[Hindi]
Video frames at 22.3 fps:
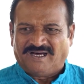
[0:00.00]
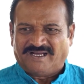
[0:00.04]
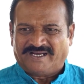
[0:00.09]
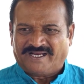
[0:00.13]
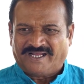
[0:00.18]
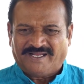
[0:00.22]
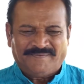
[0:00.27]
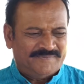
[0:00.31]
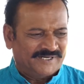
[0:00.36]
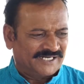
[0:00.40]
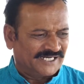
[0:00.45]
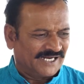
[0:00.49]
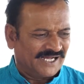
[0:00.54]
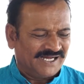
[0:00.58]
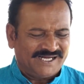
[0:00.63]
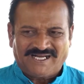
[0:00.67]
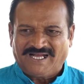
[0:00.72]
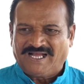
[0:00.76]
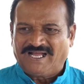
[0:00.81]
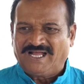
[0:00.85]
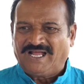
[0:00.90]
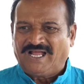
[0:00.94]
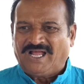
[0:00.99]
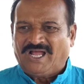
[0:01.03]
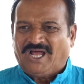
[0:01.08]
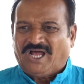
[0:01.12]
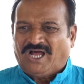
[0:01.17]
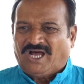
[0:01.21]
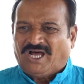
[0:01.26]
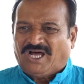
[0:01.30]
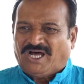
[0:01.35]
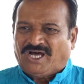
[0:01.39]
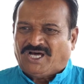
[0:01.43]
अरे बेटा
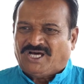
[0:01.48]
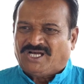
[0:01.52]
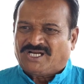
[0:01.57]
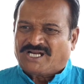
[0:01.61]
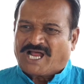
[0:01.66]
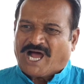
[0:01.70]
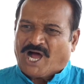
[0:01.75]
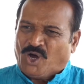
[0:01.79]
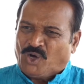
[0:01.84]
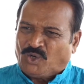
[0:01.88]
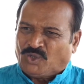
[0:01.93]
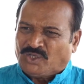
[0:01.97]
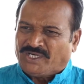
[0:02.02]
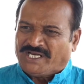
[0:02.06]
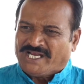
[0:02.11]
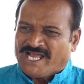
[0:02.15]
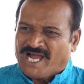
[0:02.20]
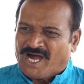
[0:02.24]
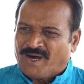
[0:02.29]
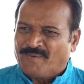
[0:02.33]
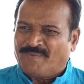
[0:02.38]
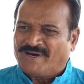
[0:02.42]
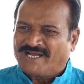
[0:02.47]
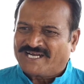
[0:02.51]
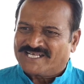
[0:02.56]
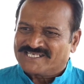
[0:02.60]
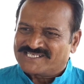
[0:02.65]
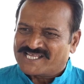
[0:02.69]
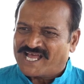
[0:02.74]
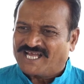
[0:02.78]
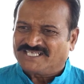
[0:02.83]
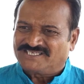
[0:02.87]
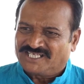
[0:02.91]
राहुल ने
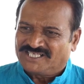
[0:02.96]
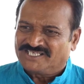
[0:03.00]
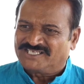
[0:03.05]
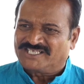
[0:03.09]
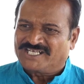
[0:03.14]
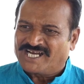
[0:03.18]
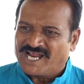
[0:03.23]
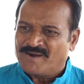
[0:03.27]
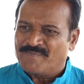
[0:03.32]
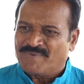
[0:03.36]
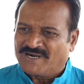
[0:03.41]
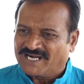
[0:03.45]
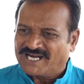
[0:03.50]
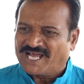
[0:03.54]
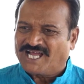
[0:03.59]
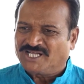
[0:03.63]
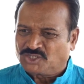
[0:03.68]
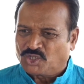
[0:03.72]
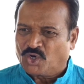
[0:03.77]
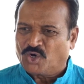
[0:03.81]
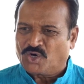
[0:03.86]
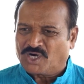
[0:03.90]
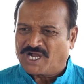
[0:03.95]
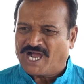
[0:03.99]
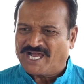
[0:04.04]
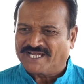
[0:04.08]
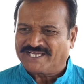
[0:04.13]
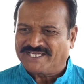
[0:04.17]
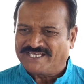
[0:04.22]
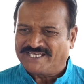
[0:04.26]
हमारे साथ इतना बड़ा धोखा